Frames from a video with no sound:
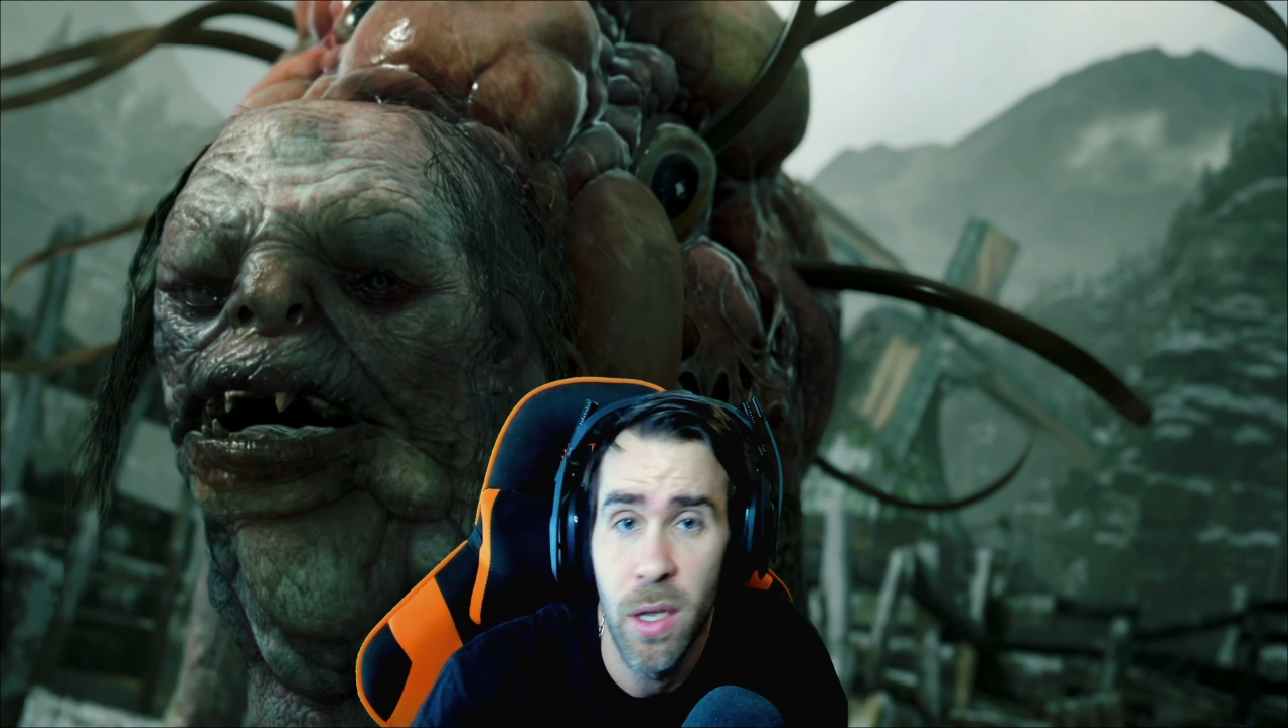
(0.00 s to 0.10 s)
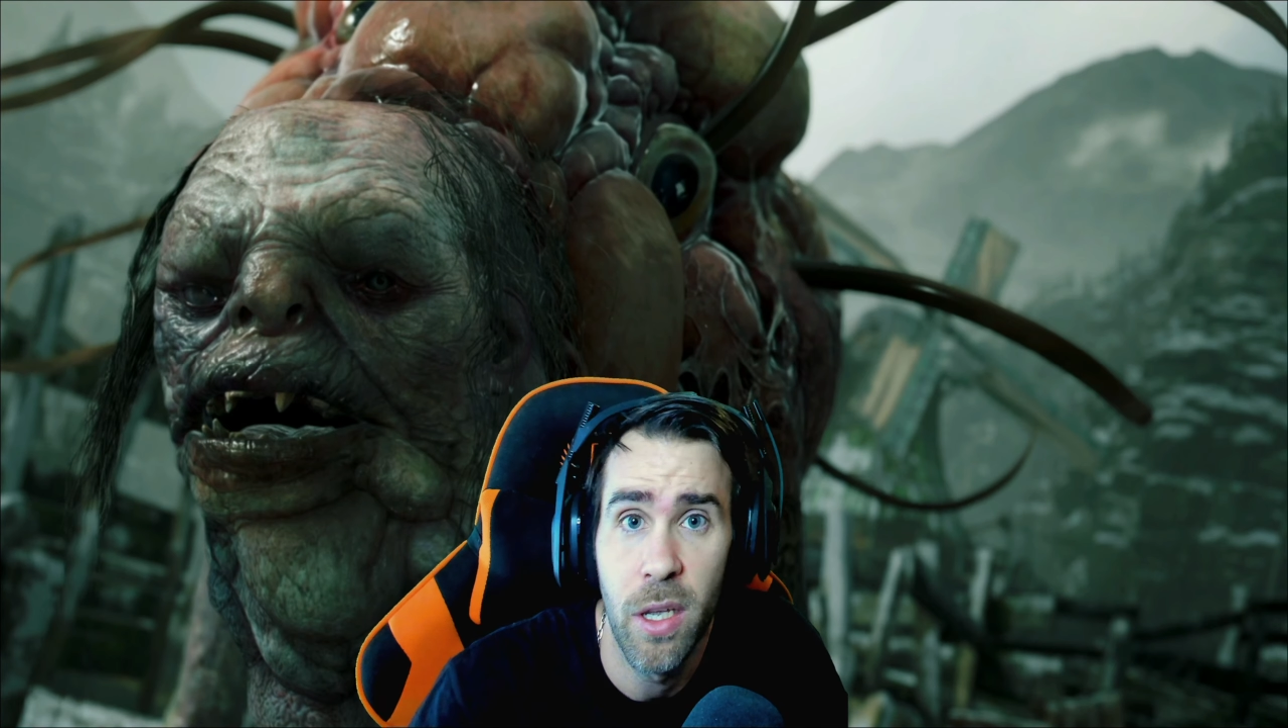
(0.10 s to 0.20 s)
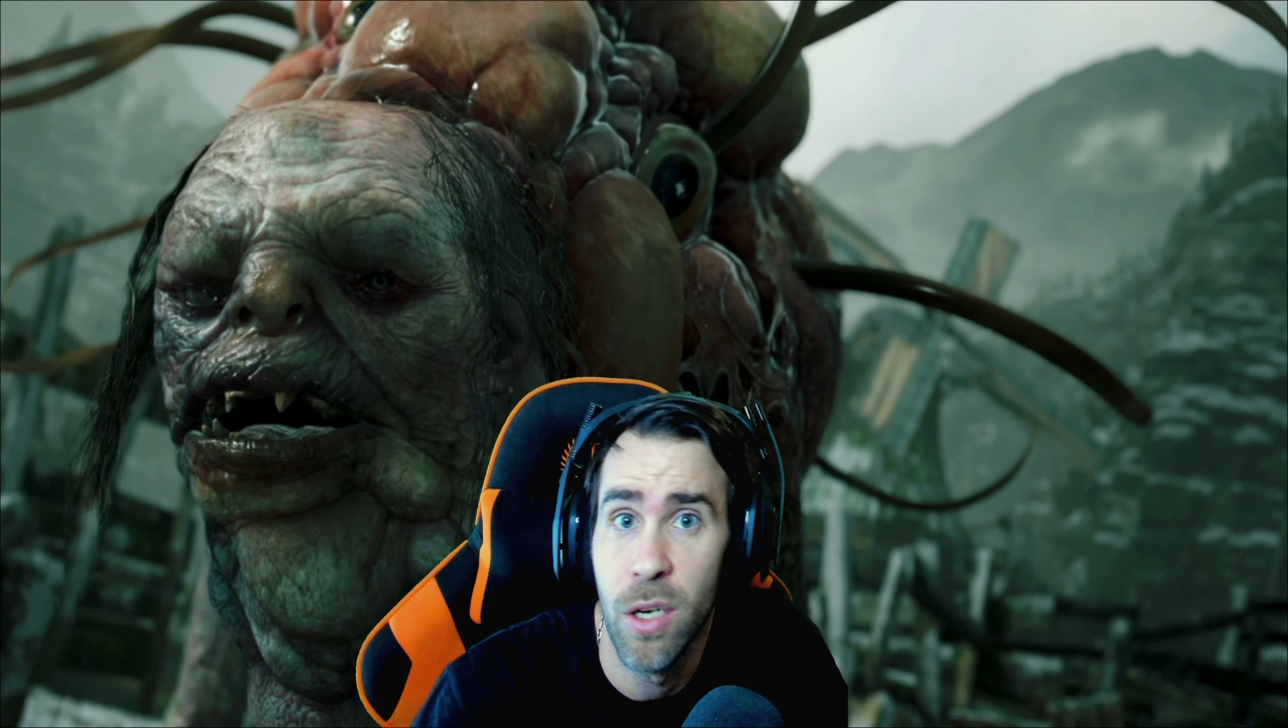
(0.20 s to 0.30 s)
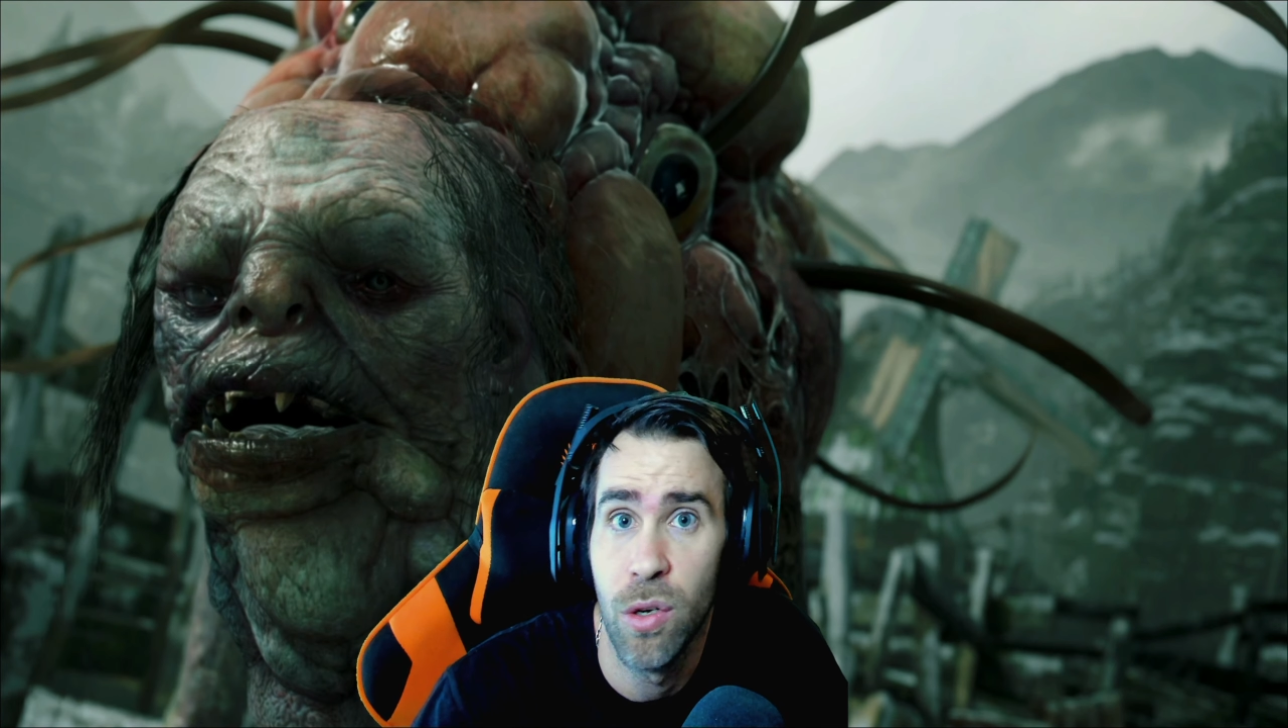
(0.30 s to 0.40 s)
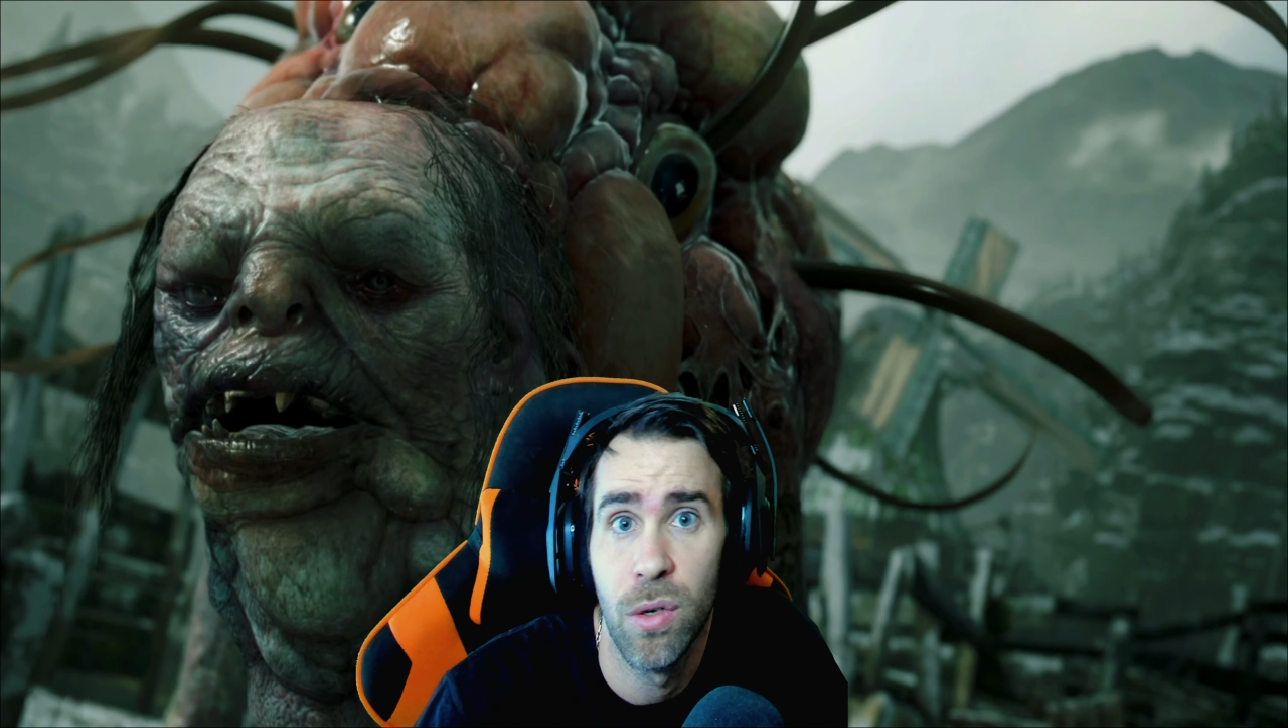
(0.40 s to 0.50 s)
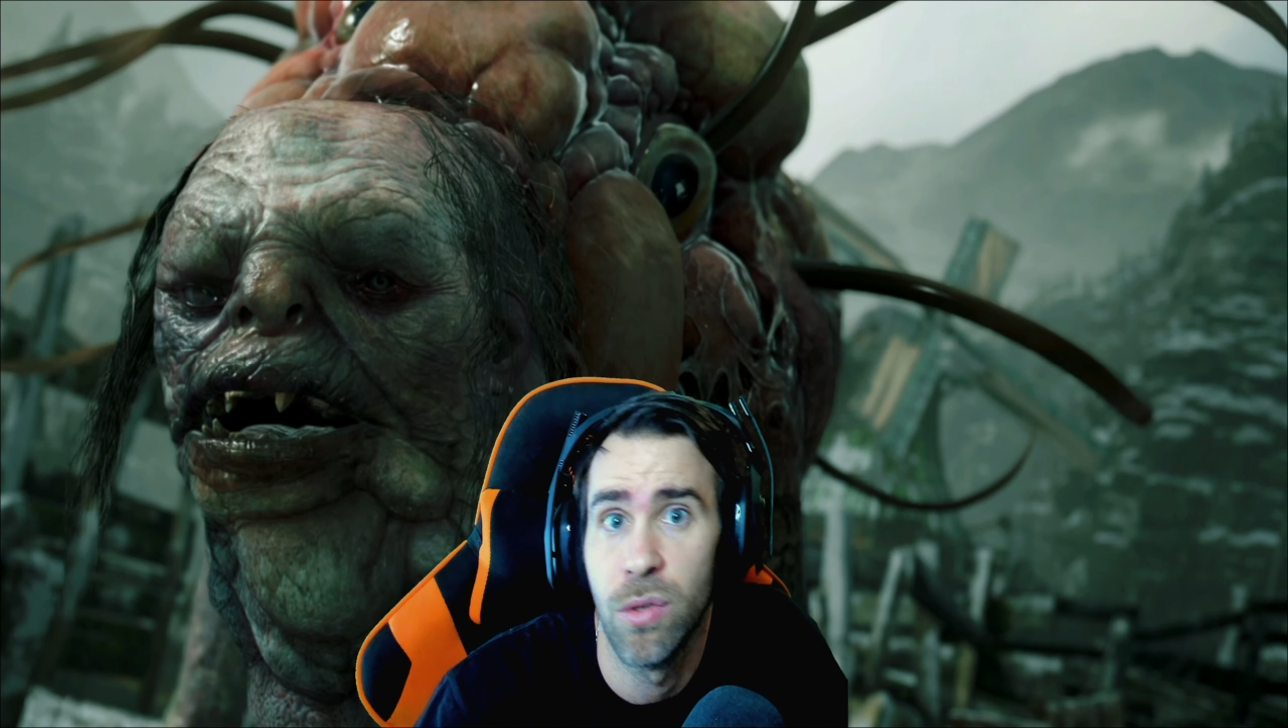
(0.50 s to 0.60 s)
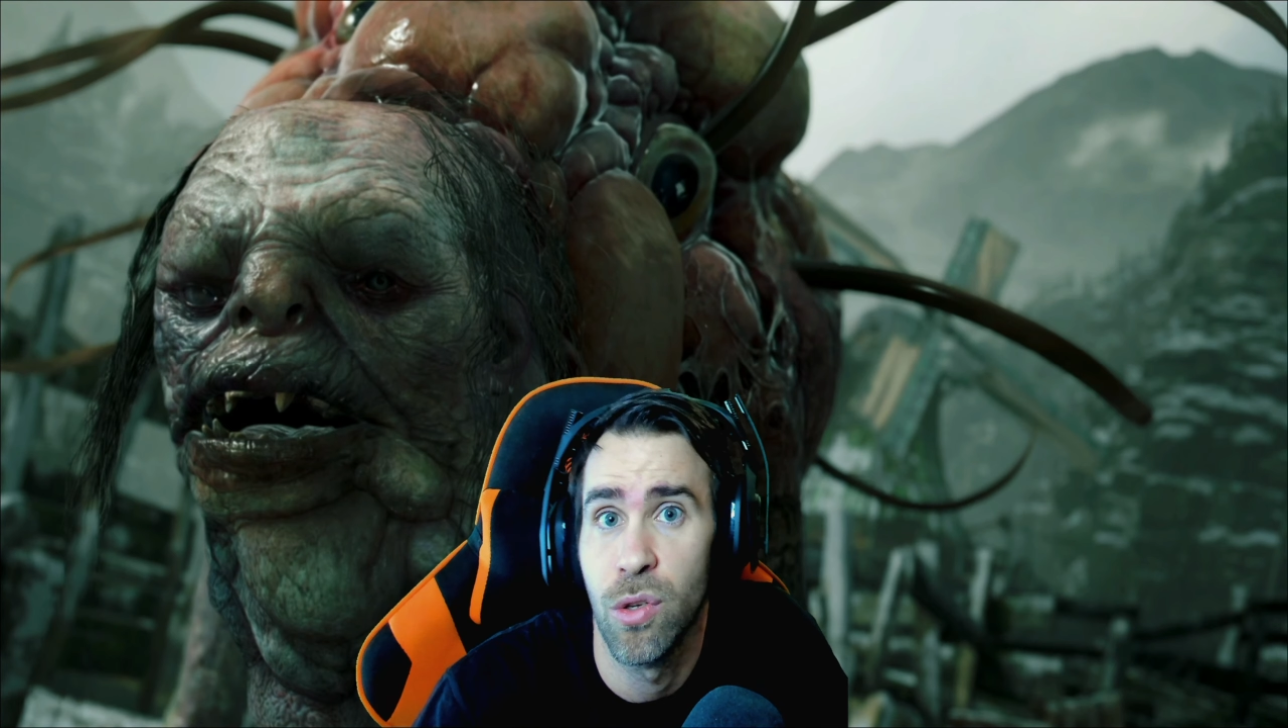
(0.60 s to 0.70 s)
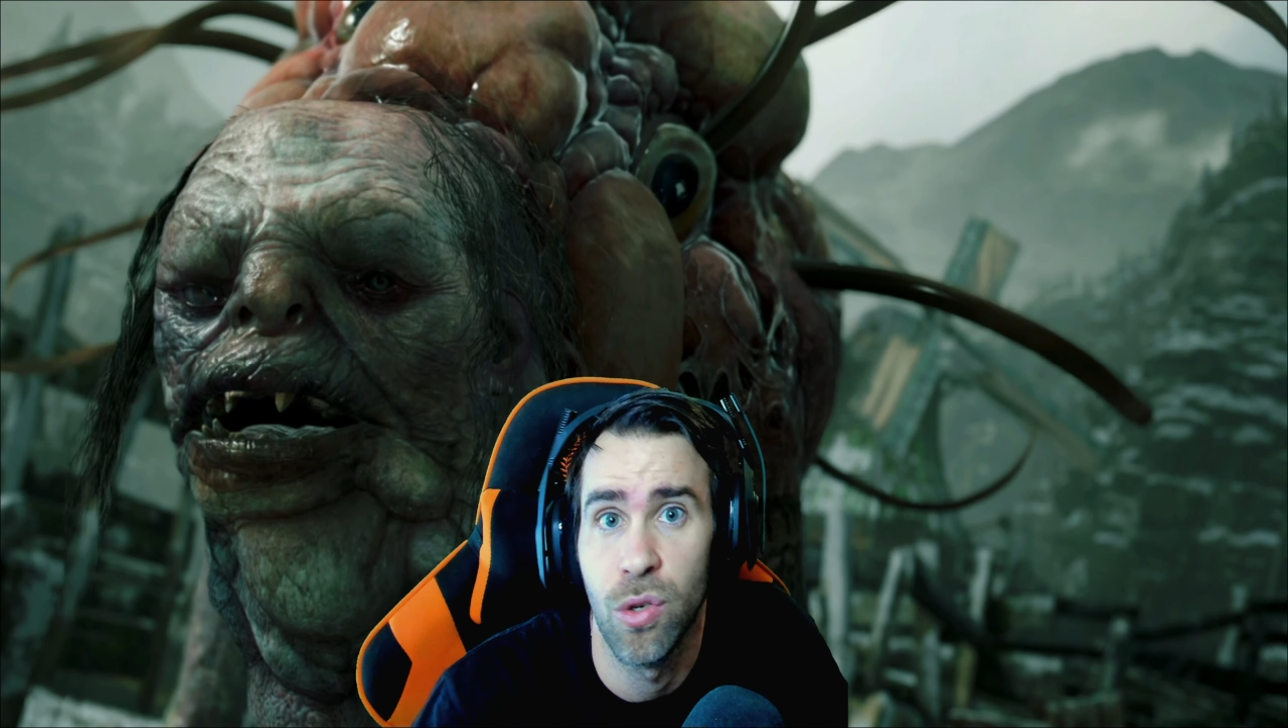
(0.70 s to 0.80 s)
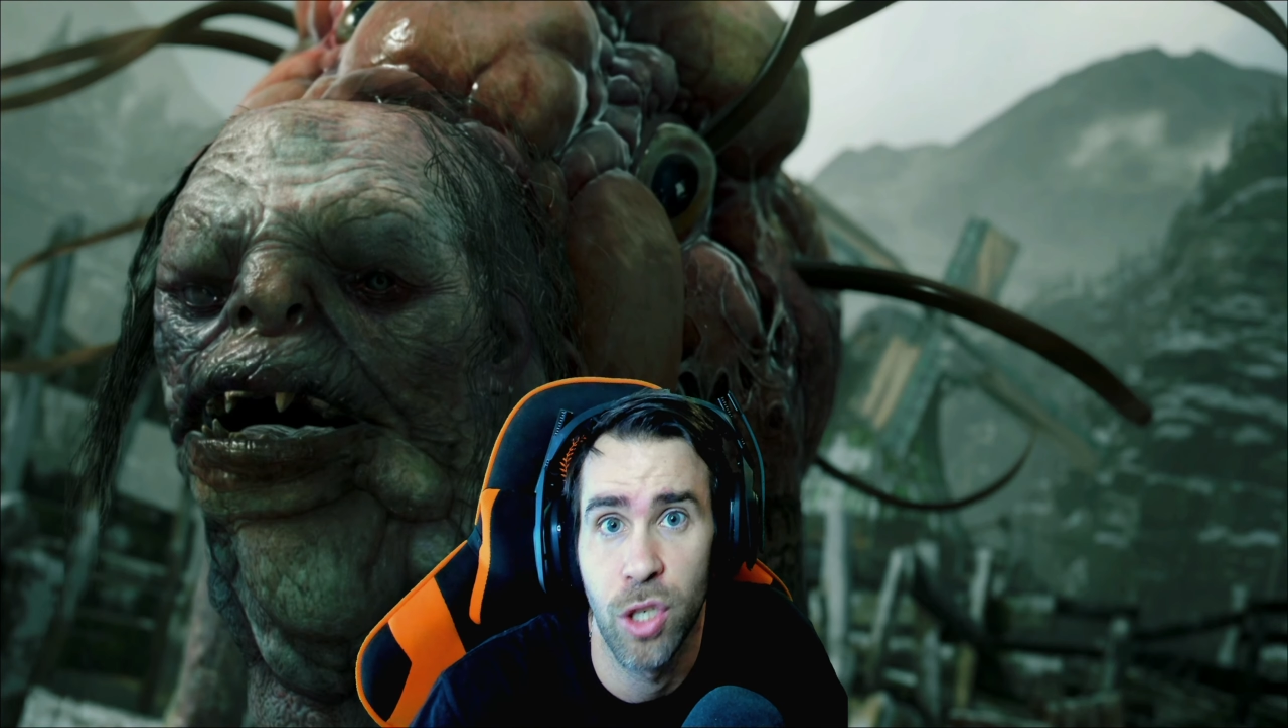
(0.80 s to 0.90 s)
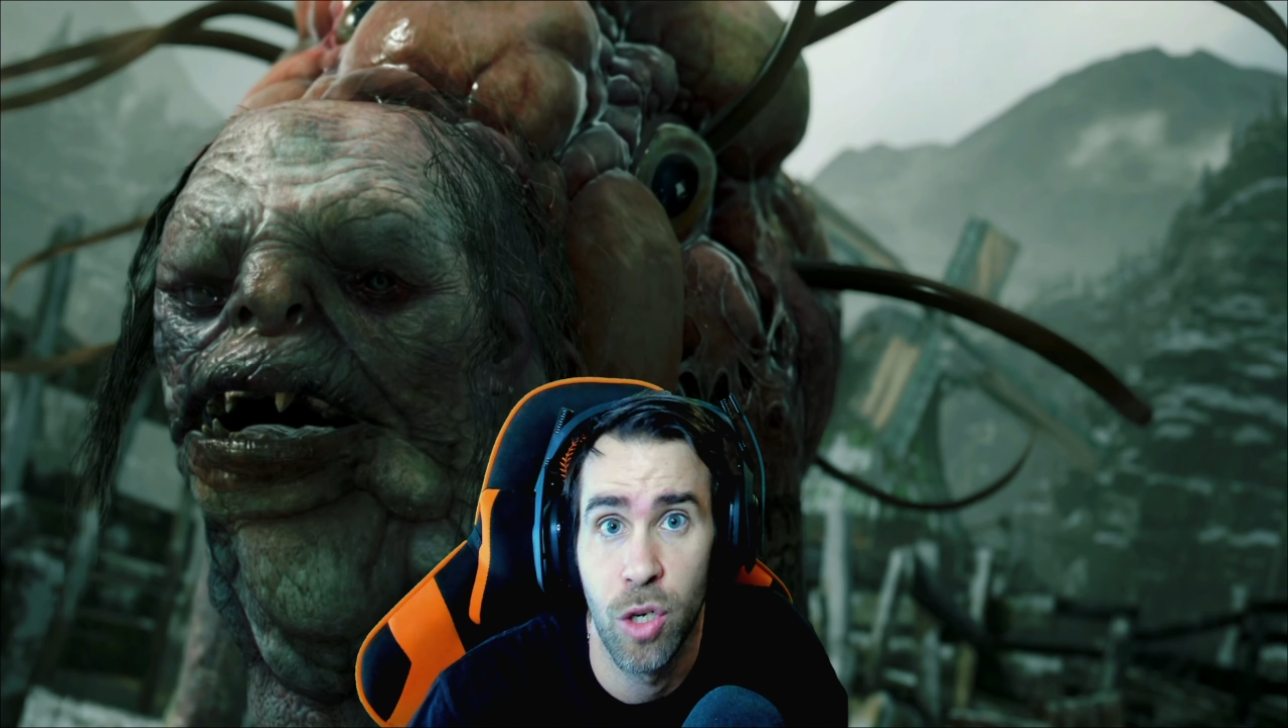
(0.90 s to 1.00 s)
y no, yo no sé